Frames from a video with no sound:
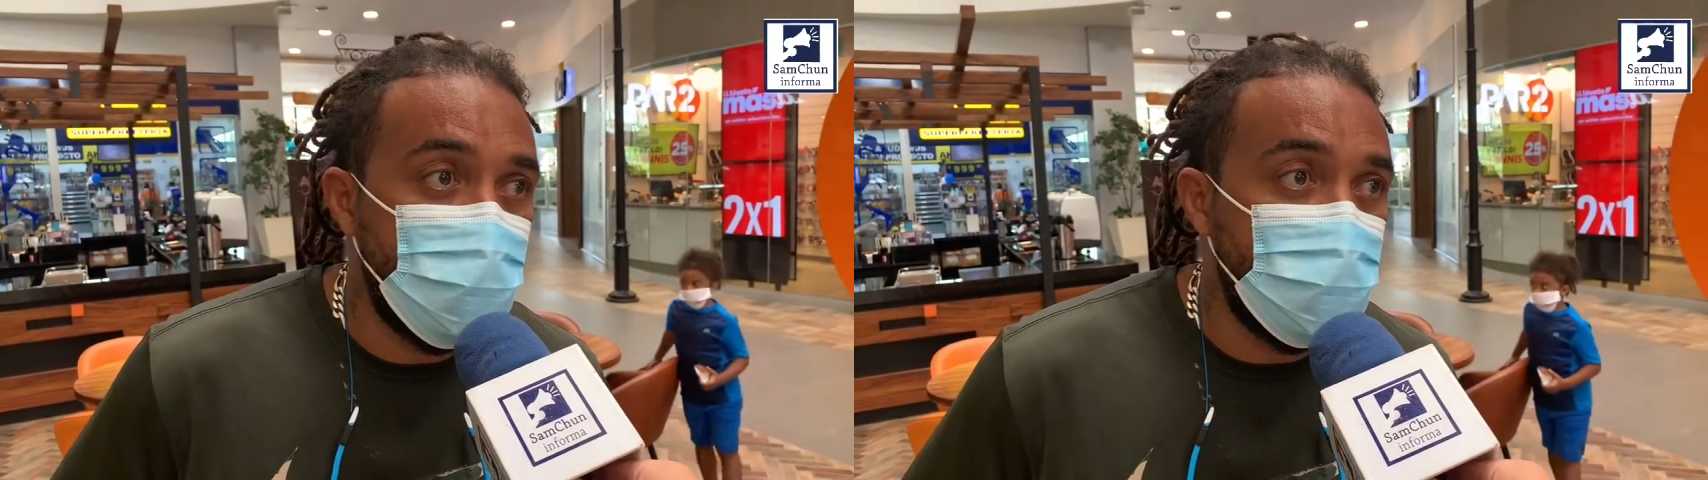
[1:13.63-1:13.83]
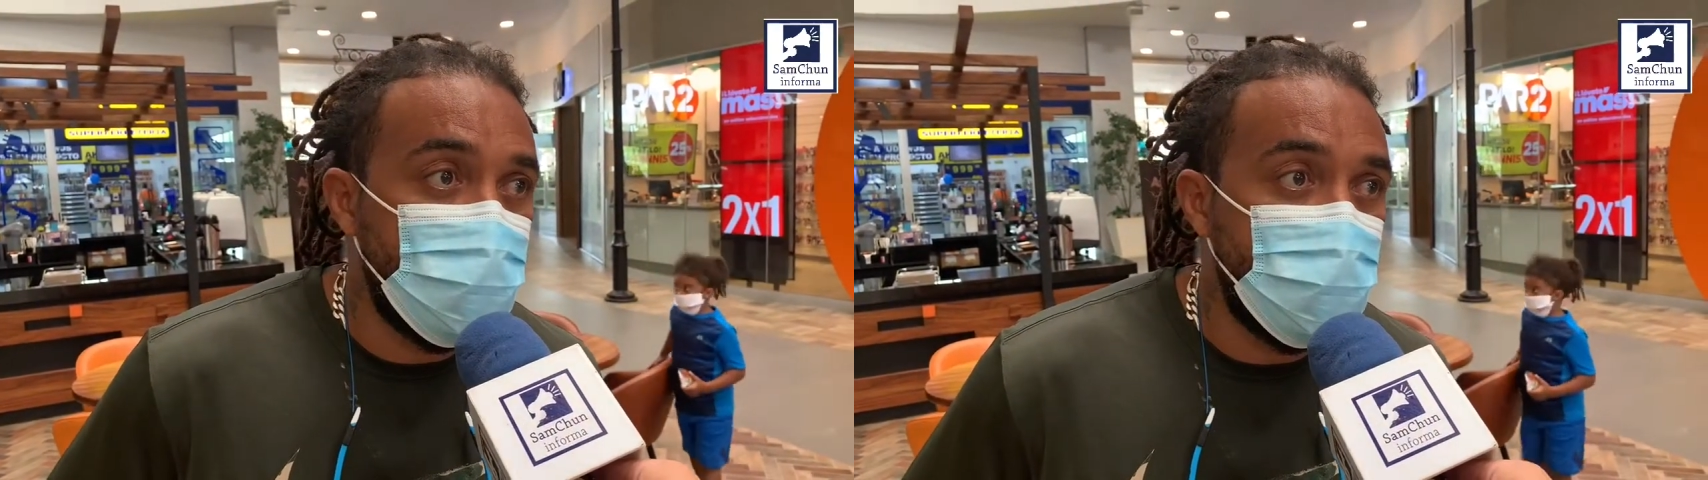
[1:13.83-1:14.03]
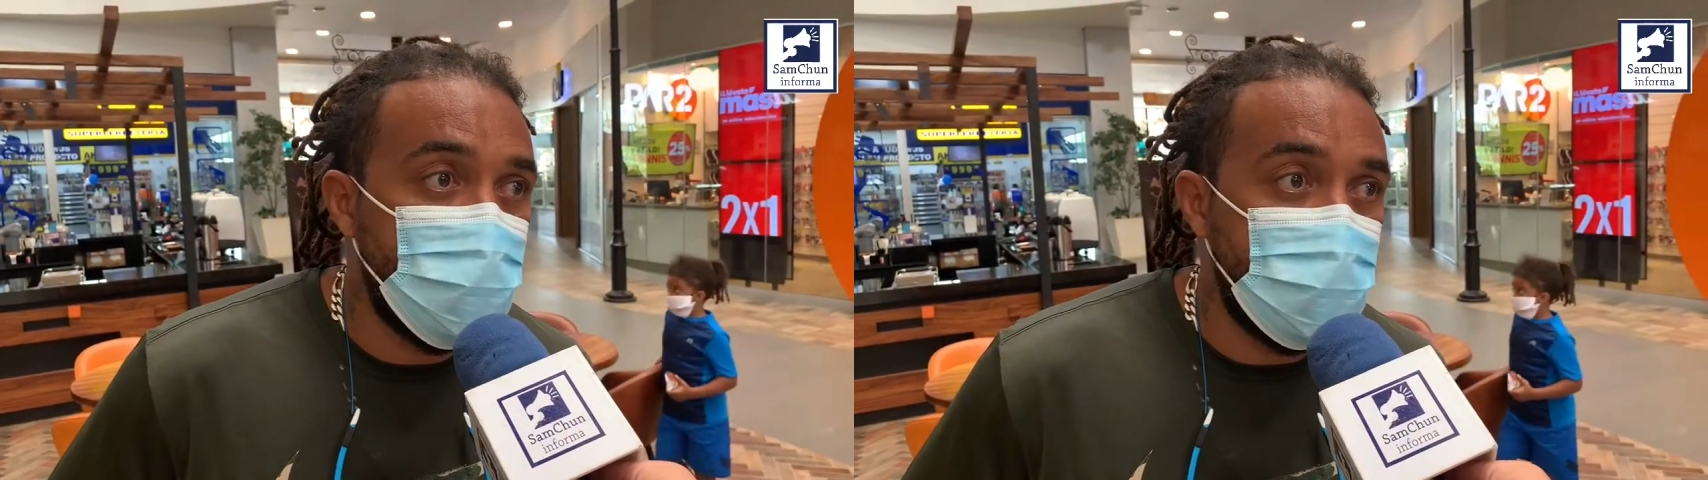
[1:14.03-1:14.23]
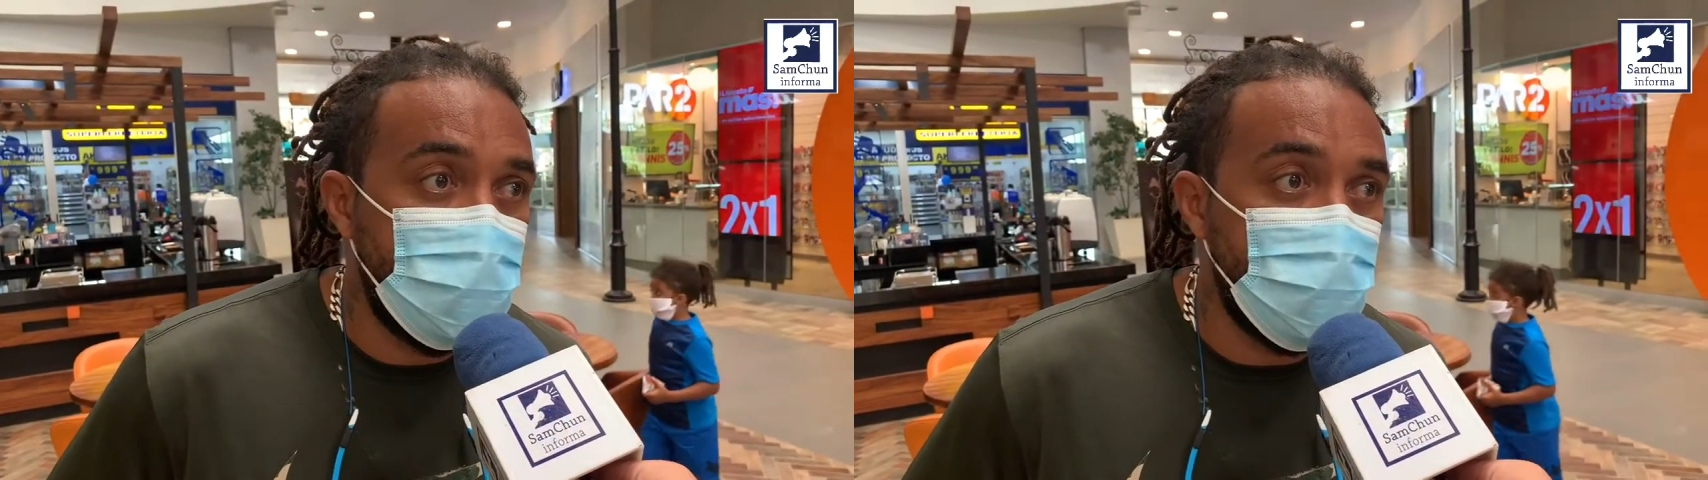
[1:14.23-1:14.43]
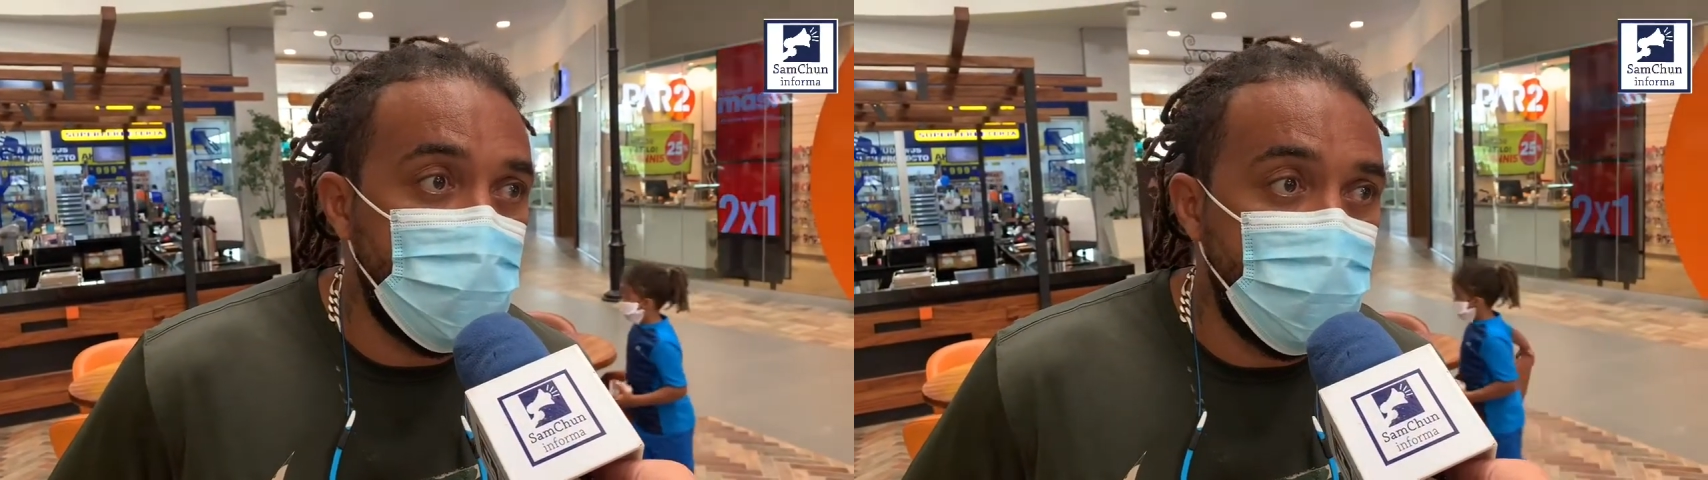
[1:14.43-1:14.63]
unos 3,
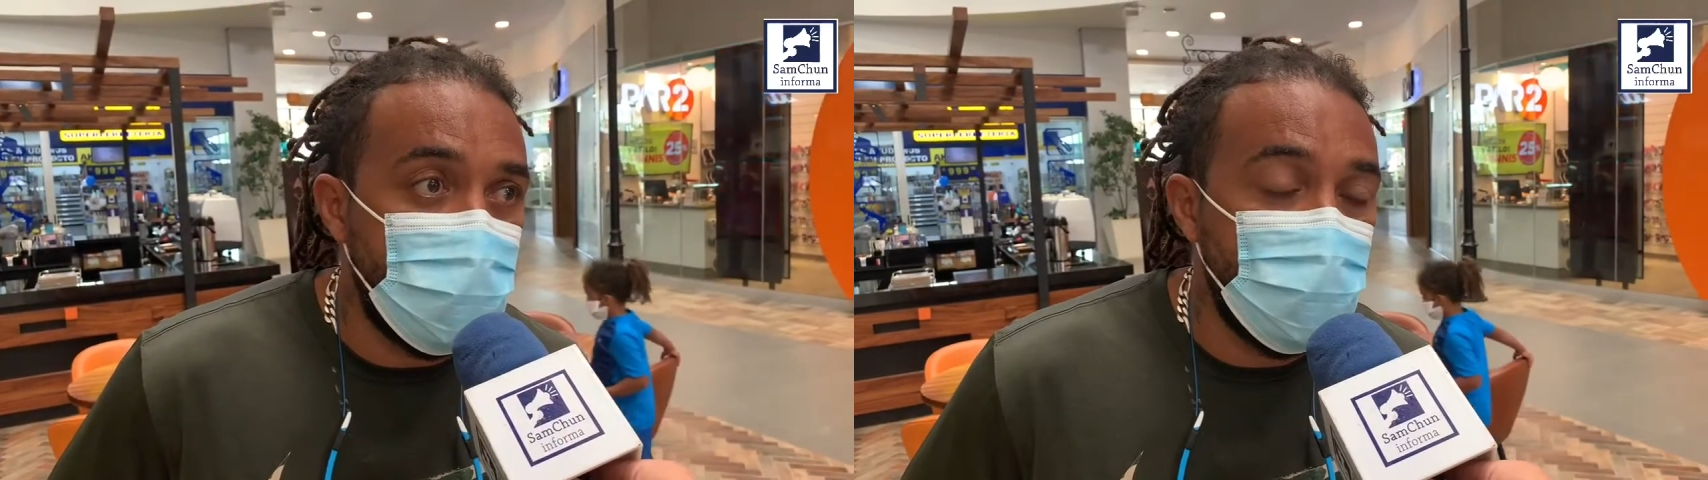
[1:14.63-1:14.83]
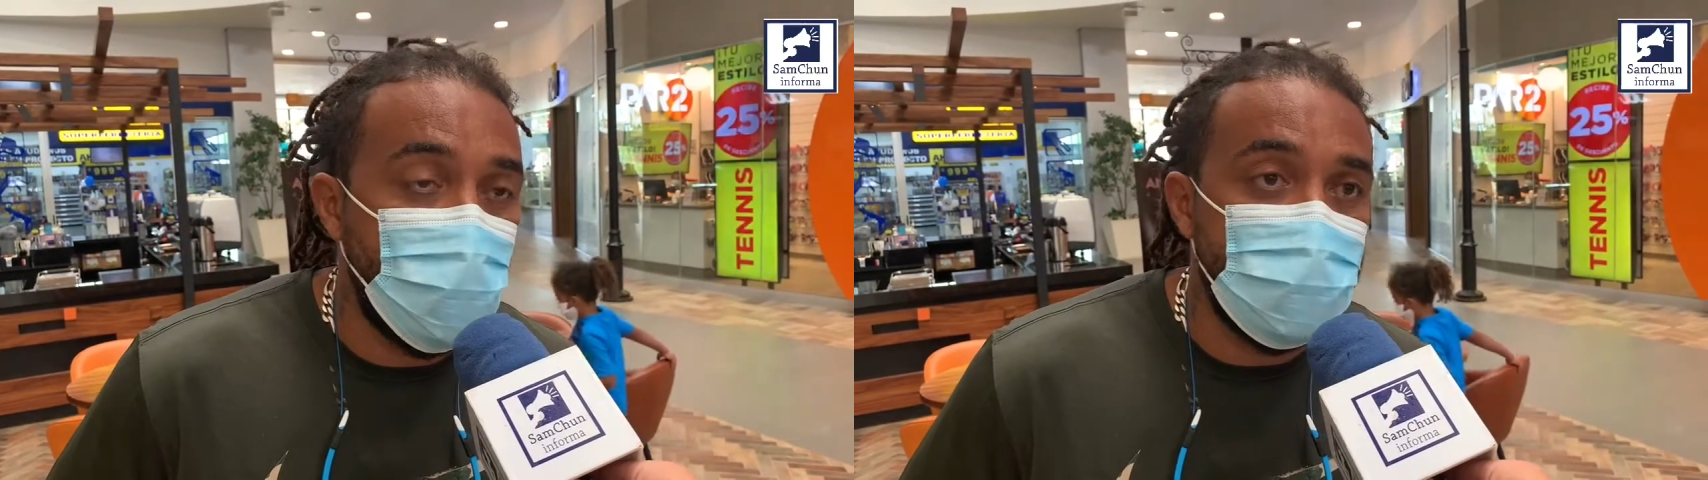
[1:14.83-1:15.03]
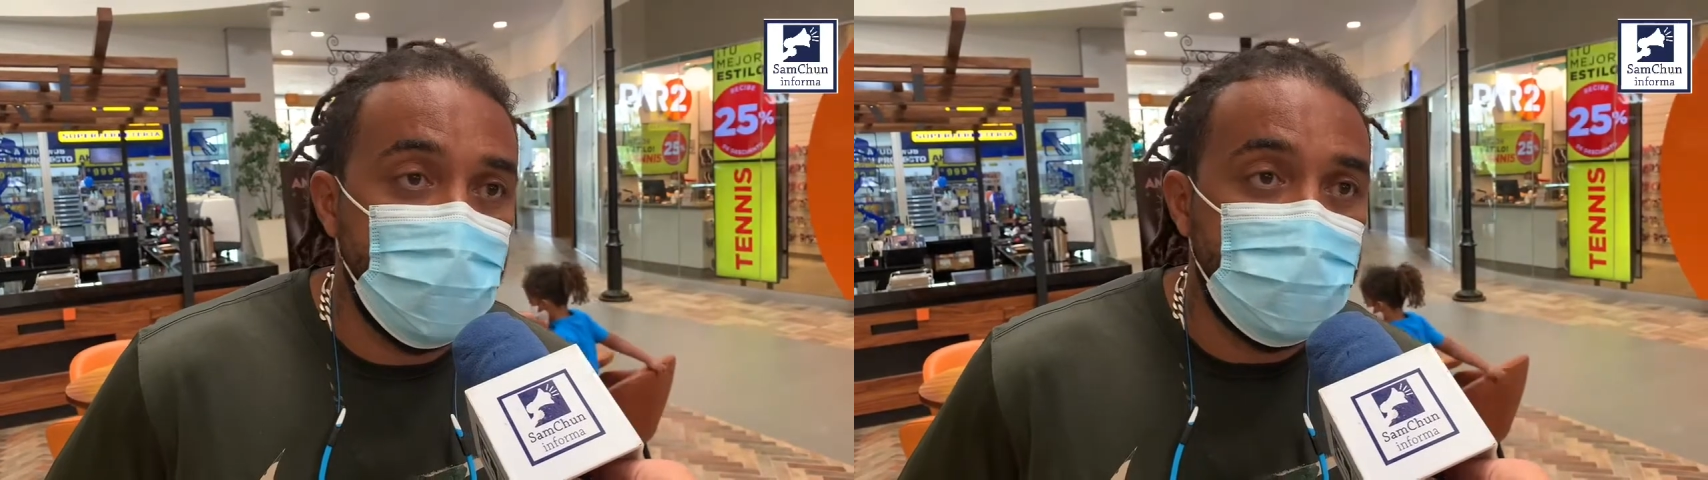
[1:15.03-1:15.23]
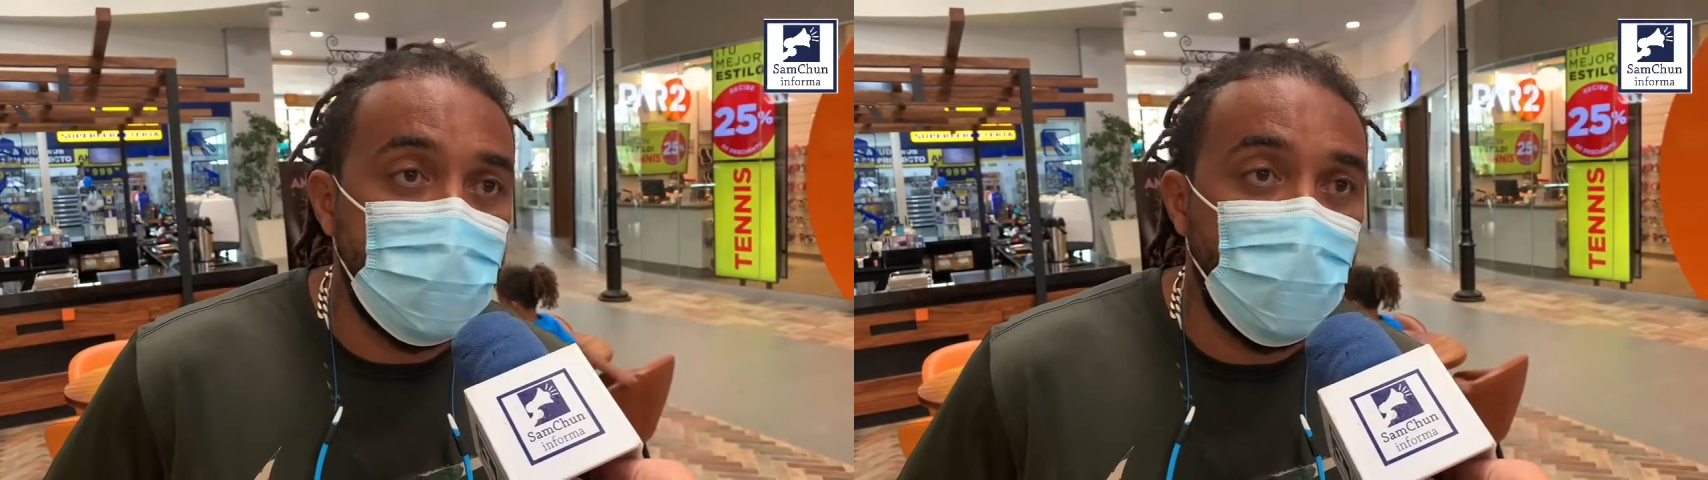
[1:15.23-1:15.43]
4 partidos más en Estados